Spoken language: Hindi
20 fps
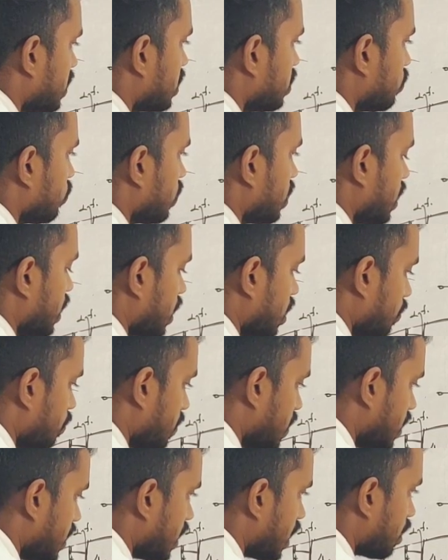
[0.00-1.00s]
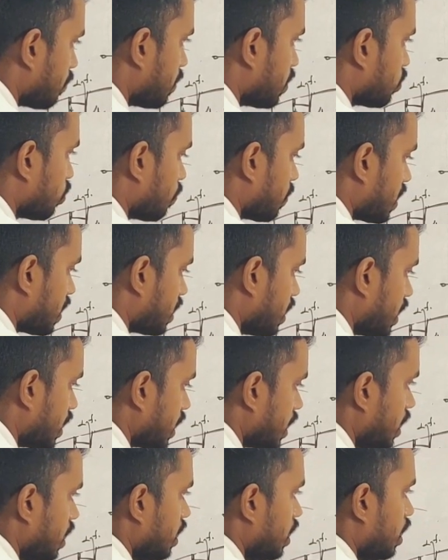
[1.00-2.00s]
फीट की दूरी रहेगा फिर यहाँ पे दो पट्टी
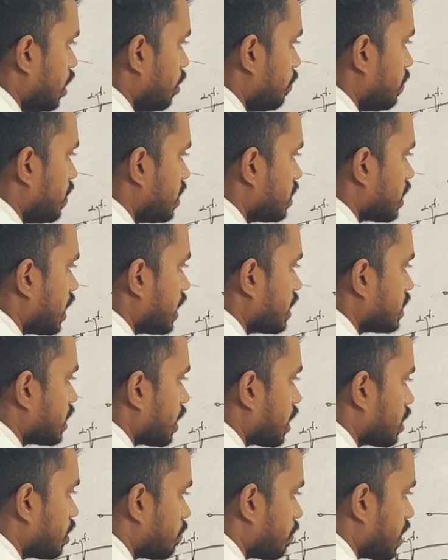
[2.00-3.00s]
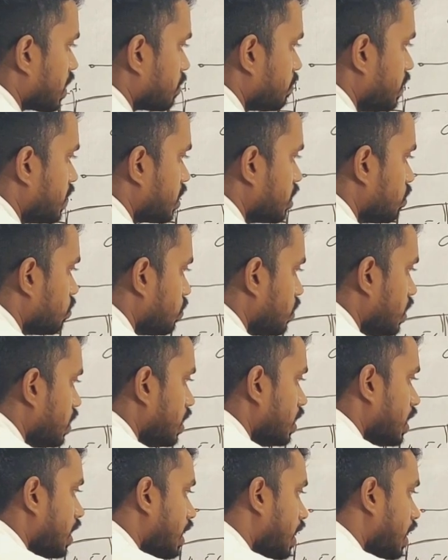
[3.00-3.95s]
लगेगा फिर साढ़े चार से पाँच फीट की दूरी